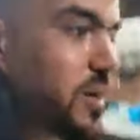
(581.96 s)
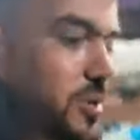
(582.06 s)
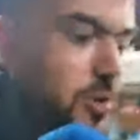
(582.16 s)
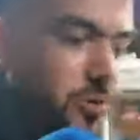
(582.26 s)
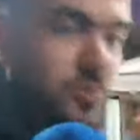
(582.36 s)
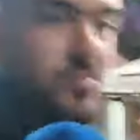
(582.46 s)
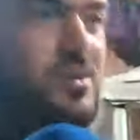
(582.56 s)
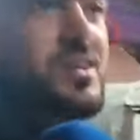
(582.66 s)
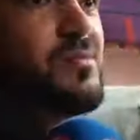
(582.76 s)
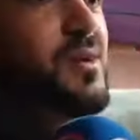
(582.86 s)
هذه
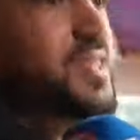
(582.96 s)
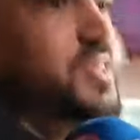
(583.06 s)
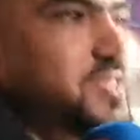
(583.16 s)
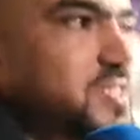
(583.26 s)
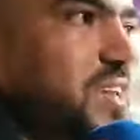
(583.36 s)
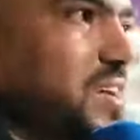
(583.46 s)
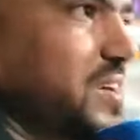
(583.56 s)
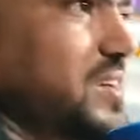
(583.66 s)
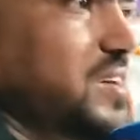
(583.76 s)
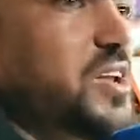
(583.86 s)
الحكومه هذه ما يقدرش يشريها
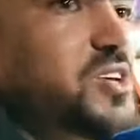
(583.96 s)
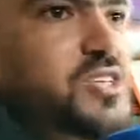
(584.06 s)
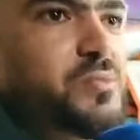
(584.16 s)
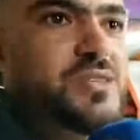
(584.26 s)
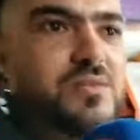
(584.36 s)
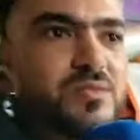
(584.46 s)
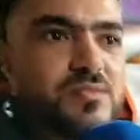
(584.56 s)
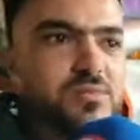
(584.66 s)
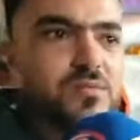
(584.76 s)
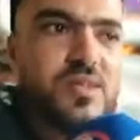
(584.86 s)
الا شرى بصله
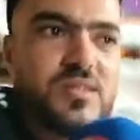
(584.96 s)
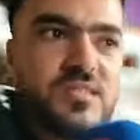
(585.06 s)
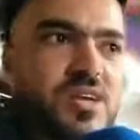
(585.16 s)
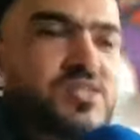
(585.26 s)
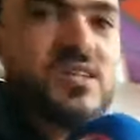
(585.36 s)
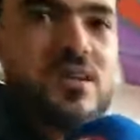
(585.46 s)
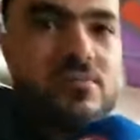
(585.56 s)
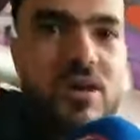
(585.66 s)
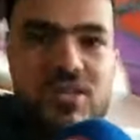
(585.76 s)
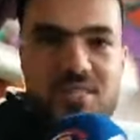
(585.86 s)
ب 16 درهم
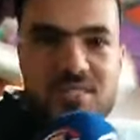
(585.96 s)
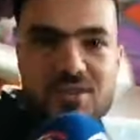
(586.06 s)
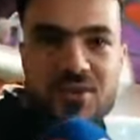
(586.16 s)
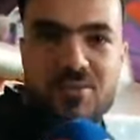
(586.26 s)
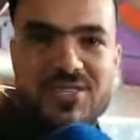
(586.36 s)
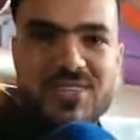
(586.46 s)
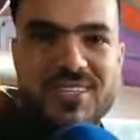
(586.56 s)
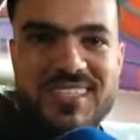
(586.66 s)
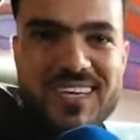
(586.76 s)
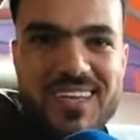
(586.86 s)
ما غيشري السكر ما غيشري
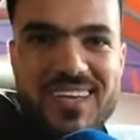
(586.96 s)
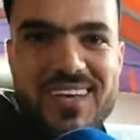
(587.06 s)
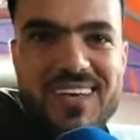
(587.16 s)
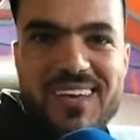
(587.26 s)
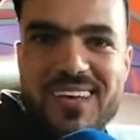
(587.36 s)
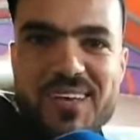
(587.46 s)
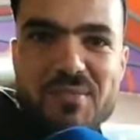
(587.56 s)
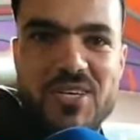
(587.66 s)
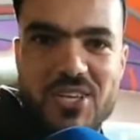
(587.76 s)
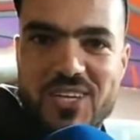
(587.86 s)
الزيت
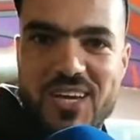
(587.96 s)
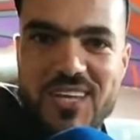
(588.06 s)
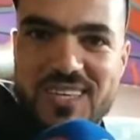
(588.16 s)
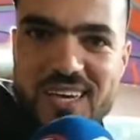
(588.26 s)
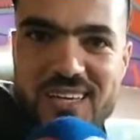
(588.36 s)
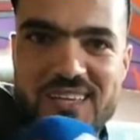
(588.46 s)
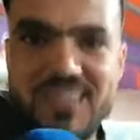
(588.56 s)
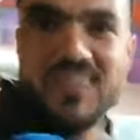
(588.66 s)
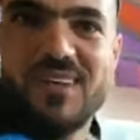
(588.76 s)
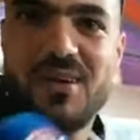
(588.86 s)
ما غيشريش اتاي
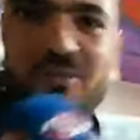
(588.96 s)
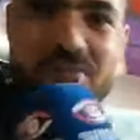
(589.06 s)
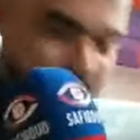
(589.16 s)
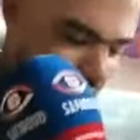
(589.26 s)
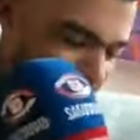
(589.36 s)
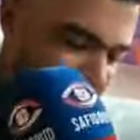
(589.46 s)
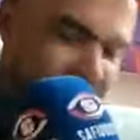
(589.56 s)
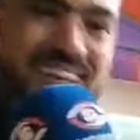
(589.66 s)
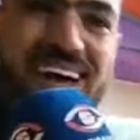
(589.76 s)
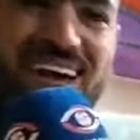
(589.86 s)
أه.
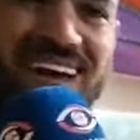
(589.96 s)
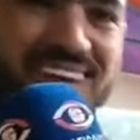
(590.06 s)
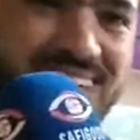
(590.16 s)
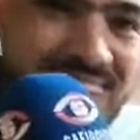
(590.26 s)
ايديا